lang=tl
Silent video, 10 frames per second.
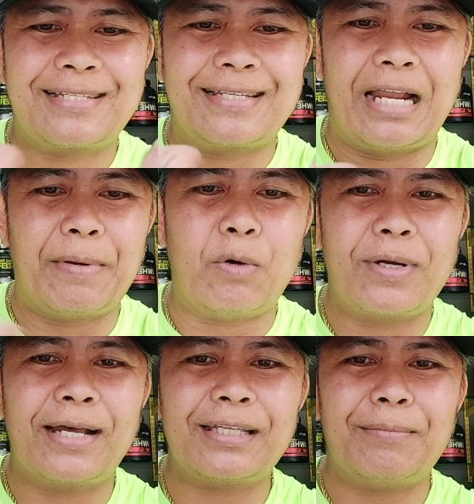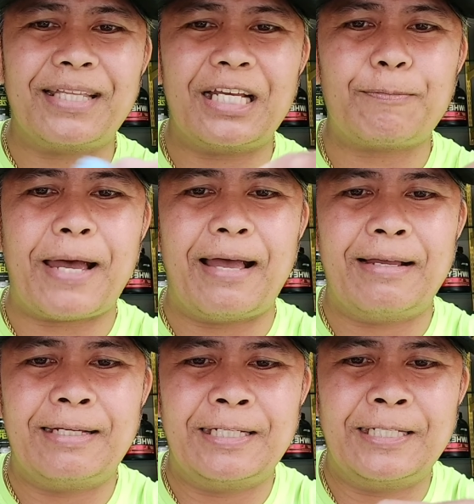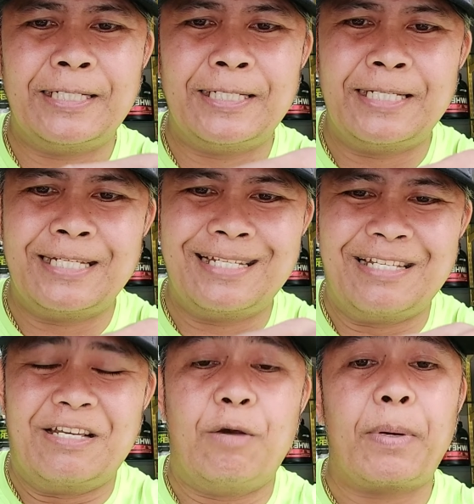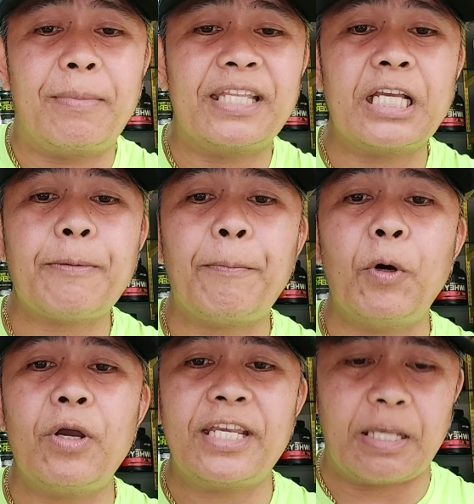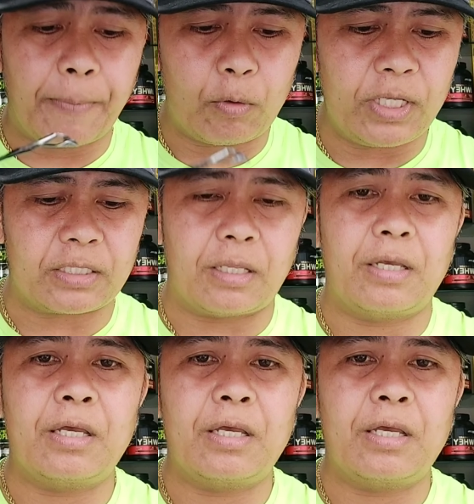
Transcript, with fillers: Sana makuha natin. Matigas pa. Pag matigas pa po, isa pa ulit.